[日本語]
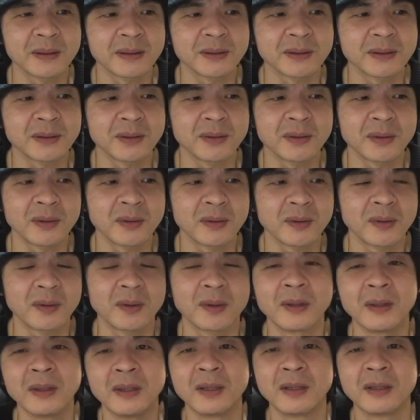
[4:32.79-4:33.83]
そ
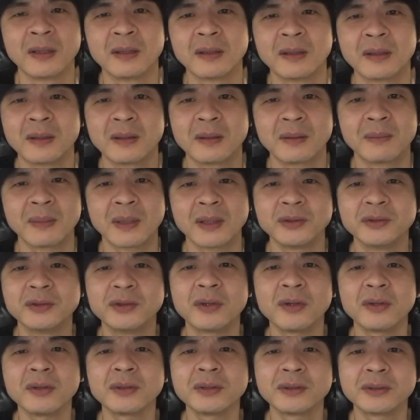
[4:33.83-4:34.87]
の、まあ、
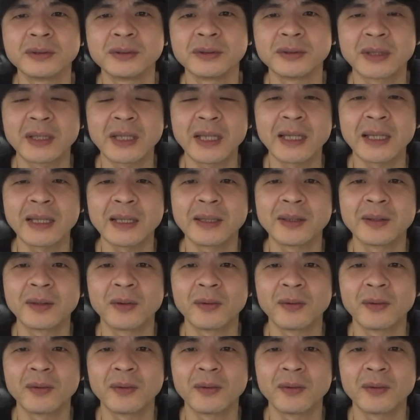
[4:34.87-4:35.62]
動く程